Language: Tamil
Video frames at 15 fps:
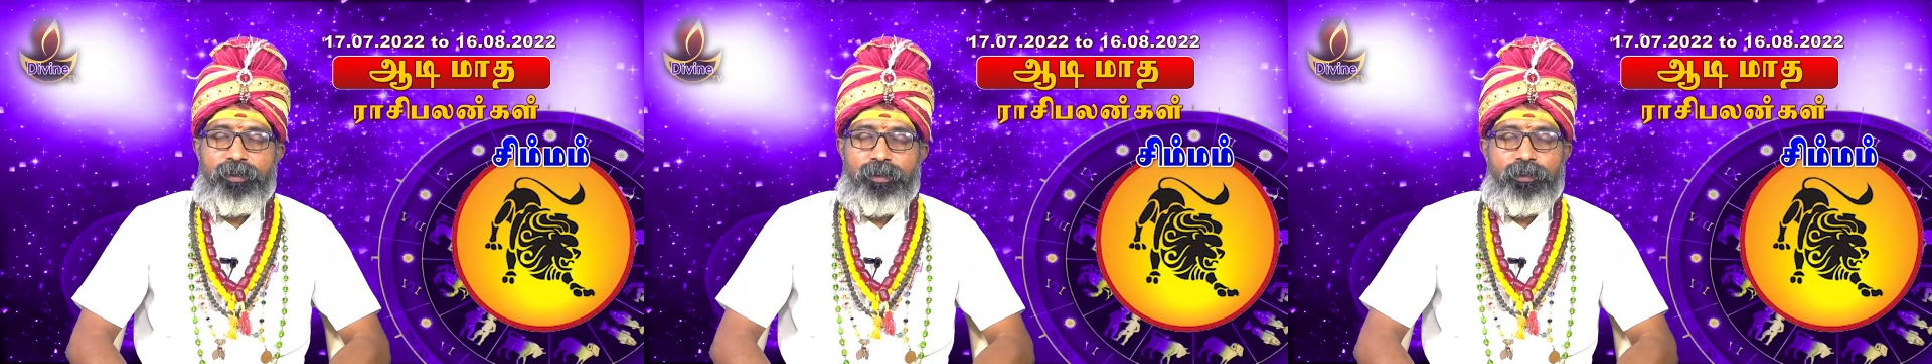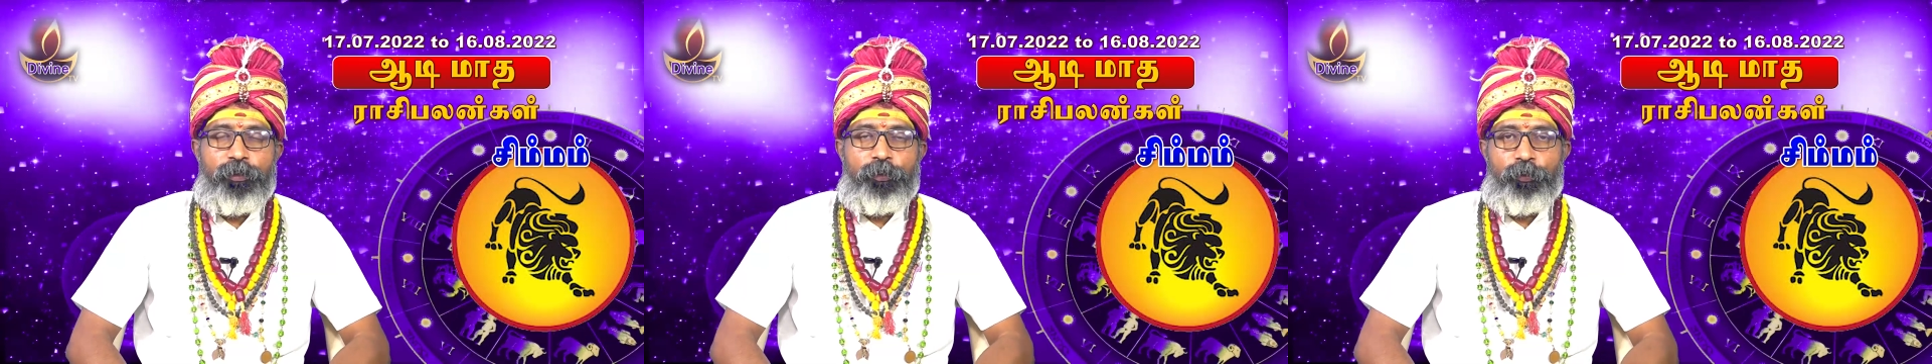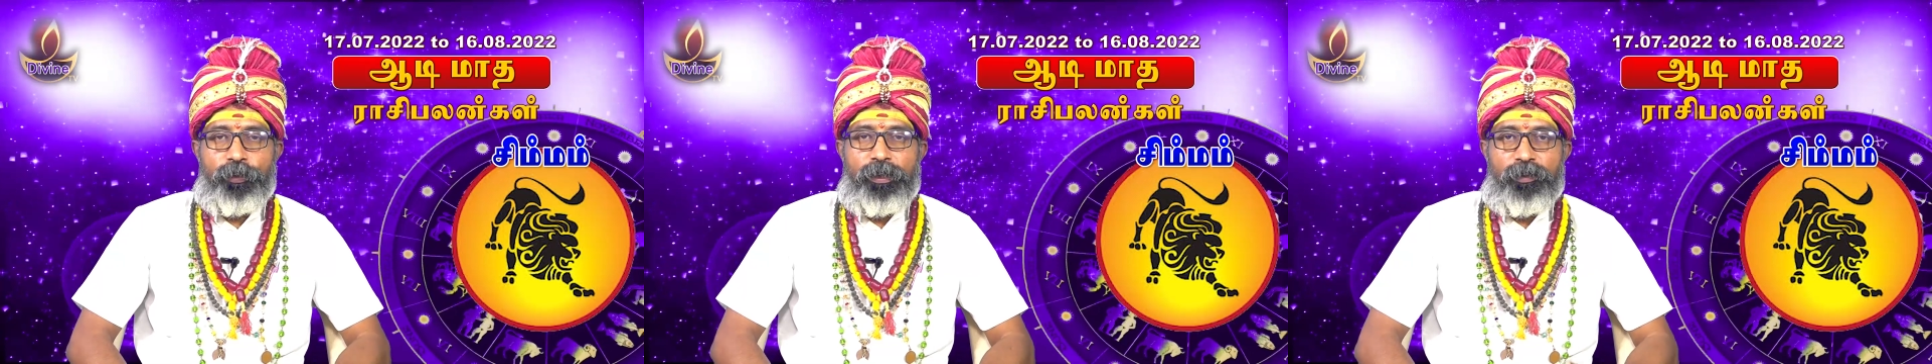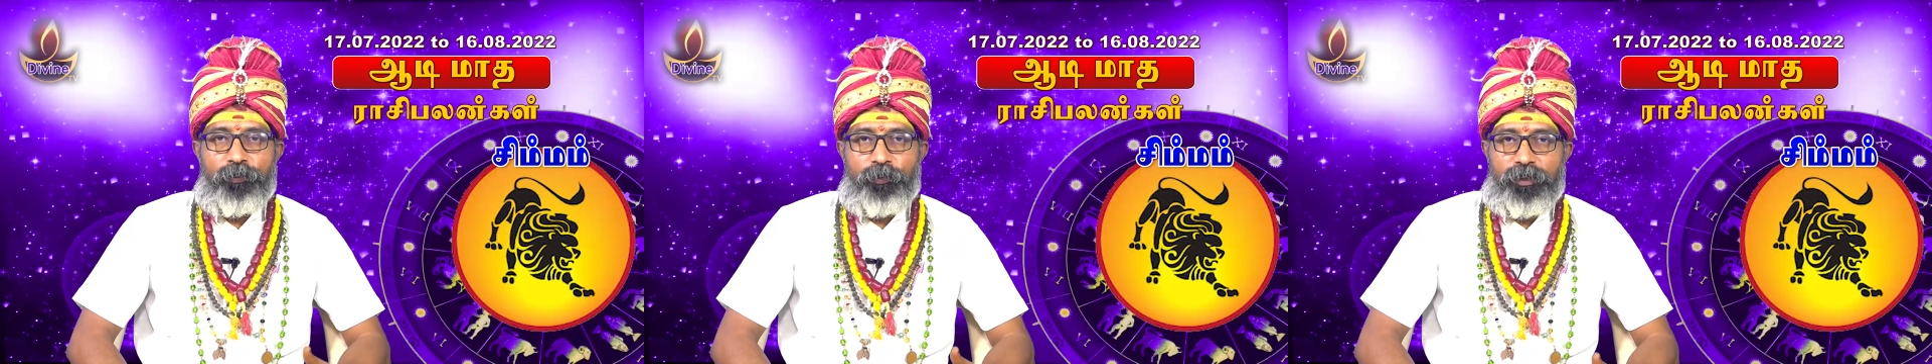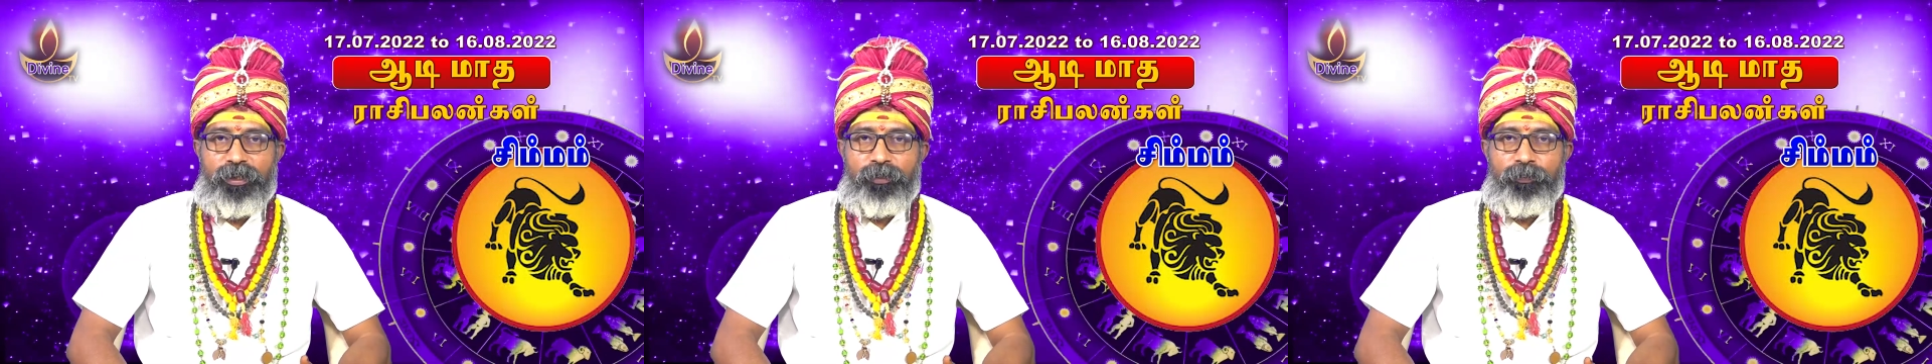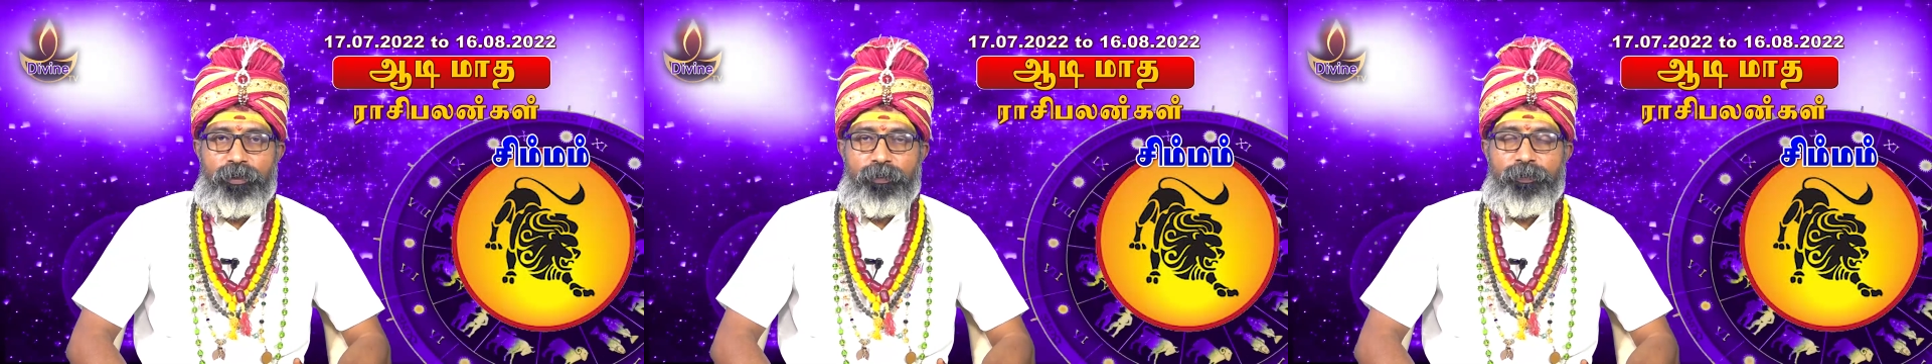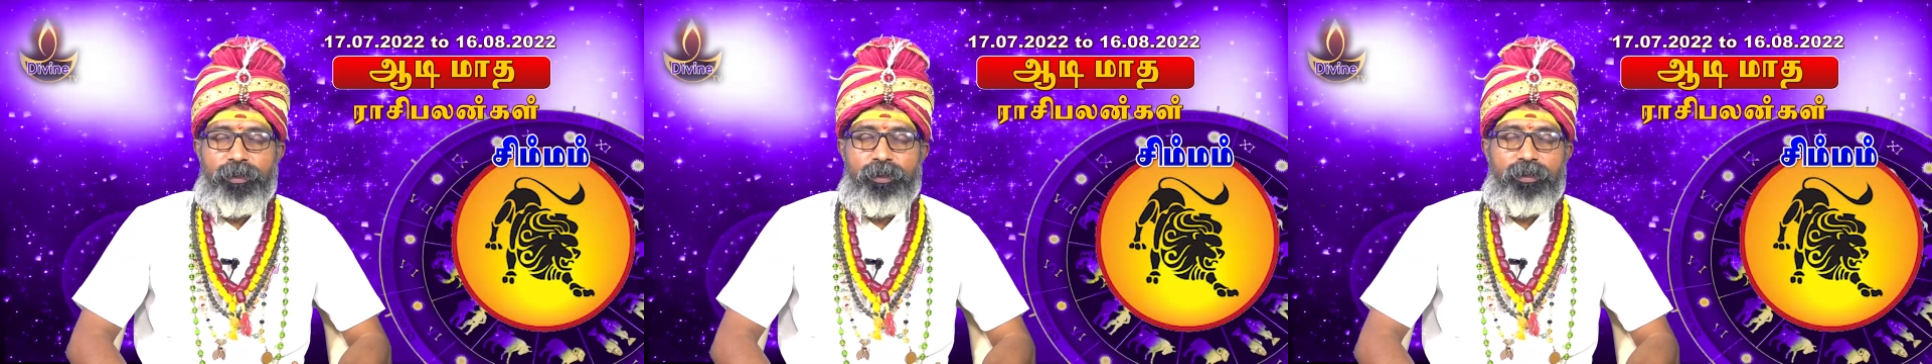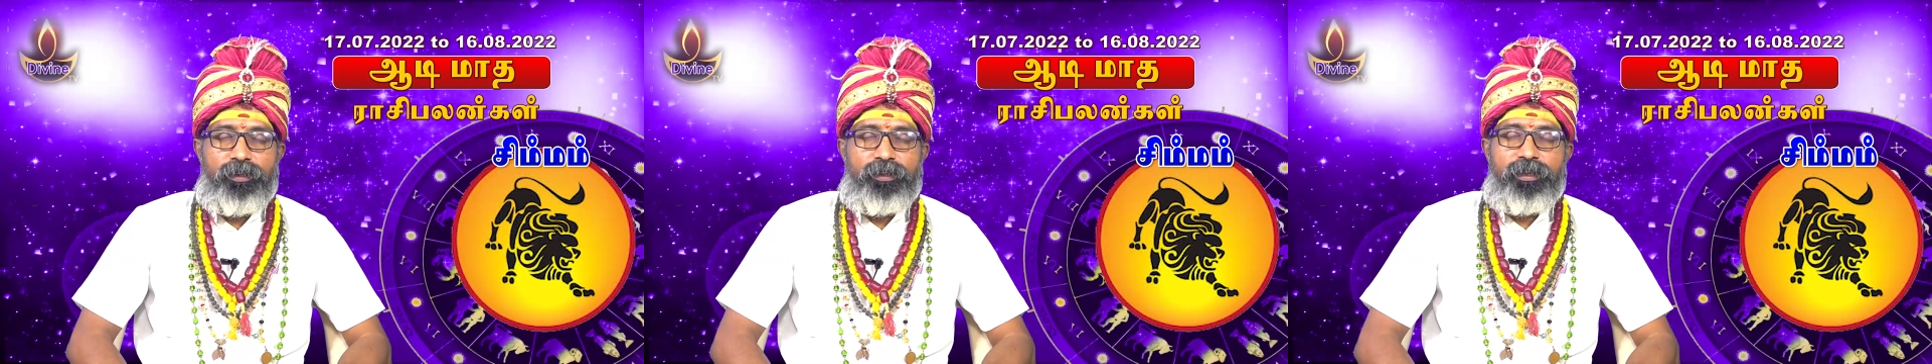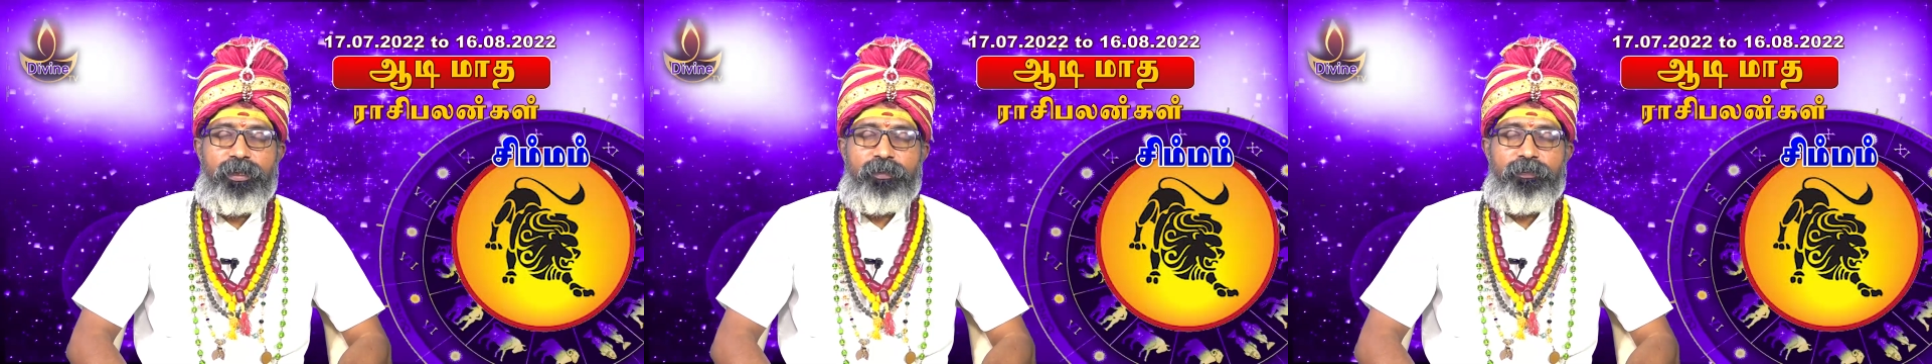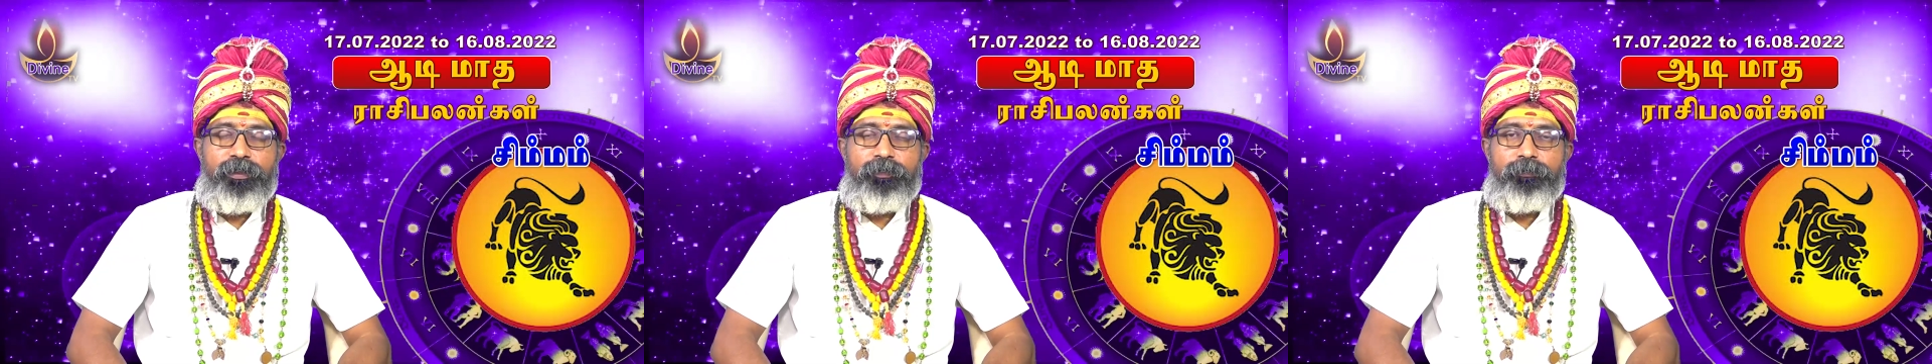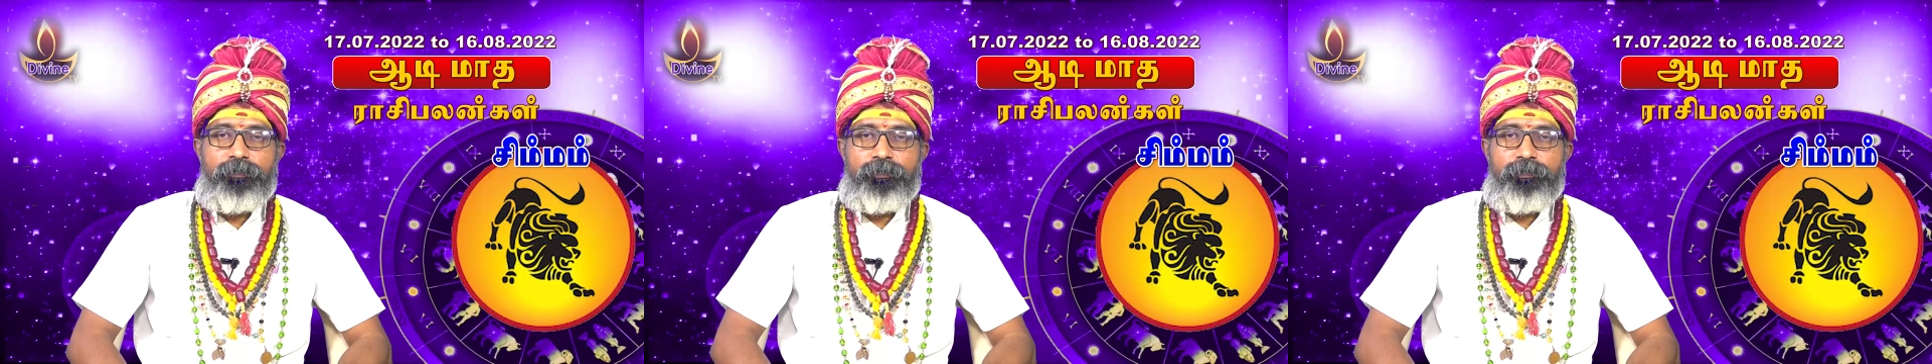ஏன்னா இன்னொரு இரநூத்தி ஐம்பது பேர் தான் தேவை